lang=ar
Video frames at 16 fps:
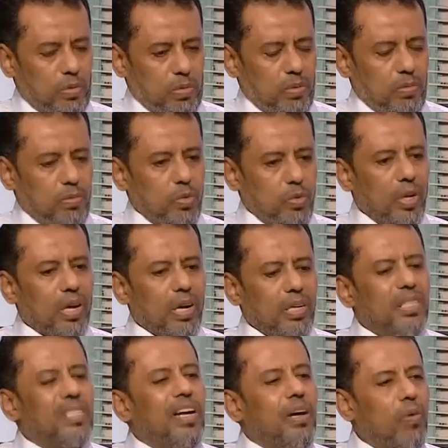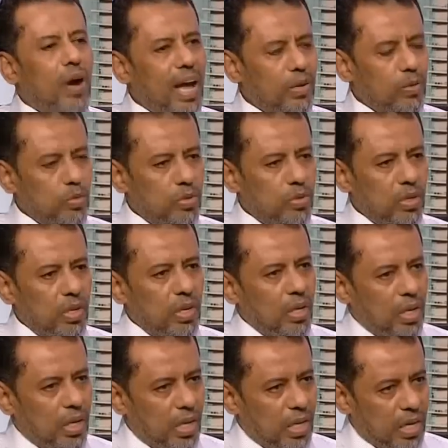مجرد تواجد
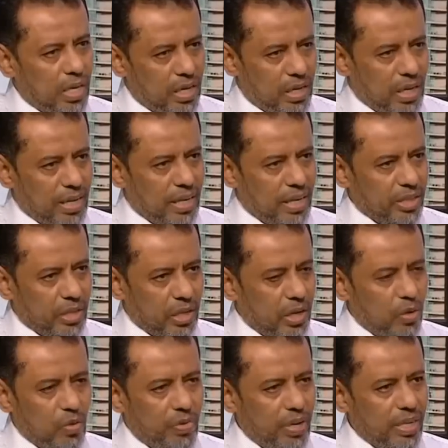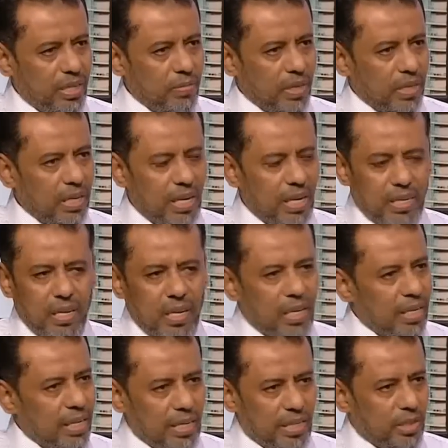آه، عناصر له في أي مكان
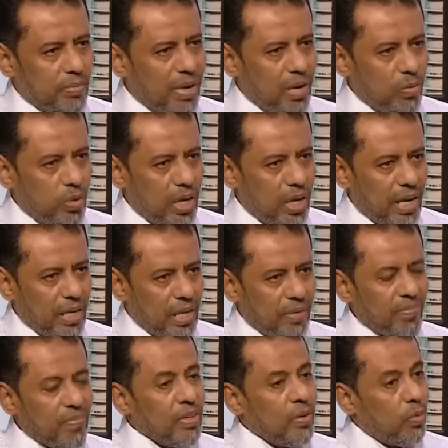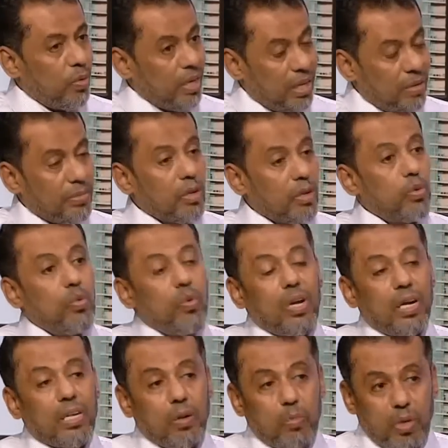آه، اسمها ولاية وإن لم تكن
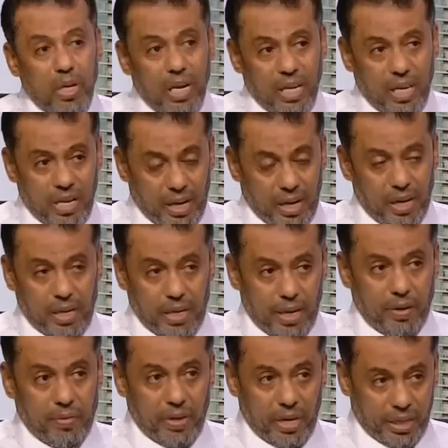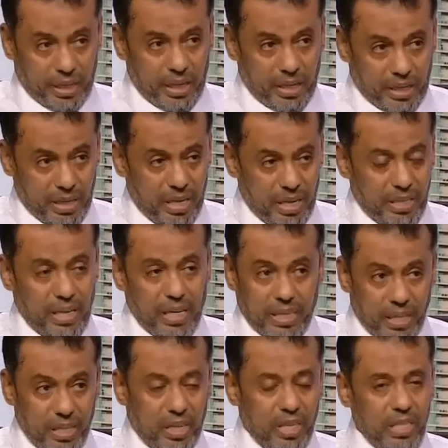هناك ولاية على الأرض حقيق يعني
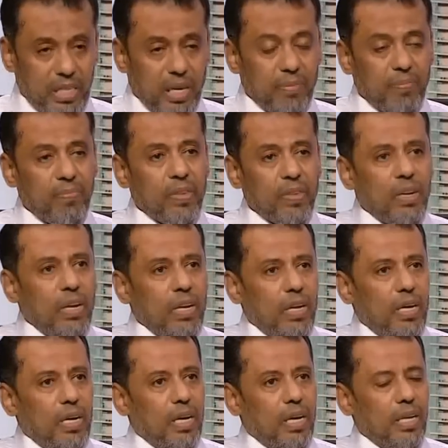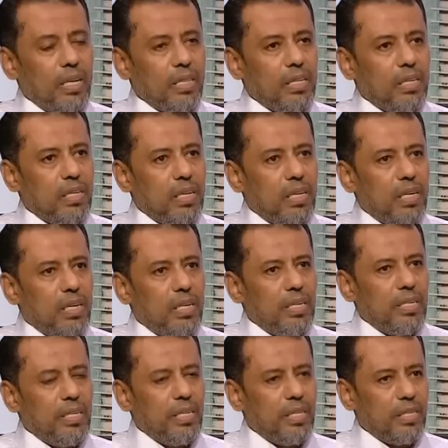حقيقية آه، أيضا
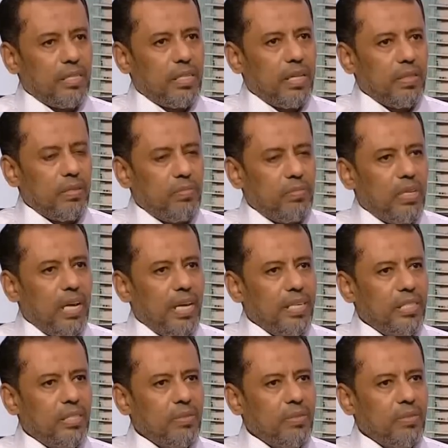تنظيم داعش